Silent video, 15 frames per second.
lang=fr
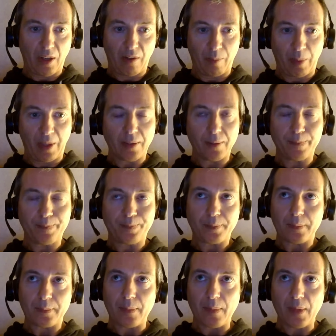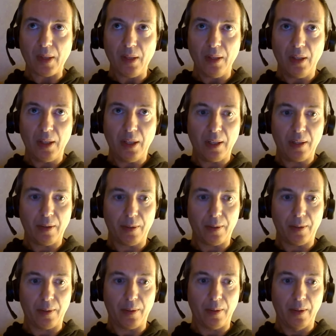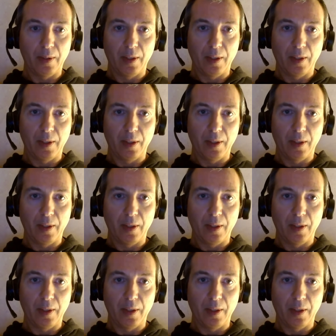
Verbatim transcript: FPS. Et euh,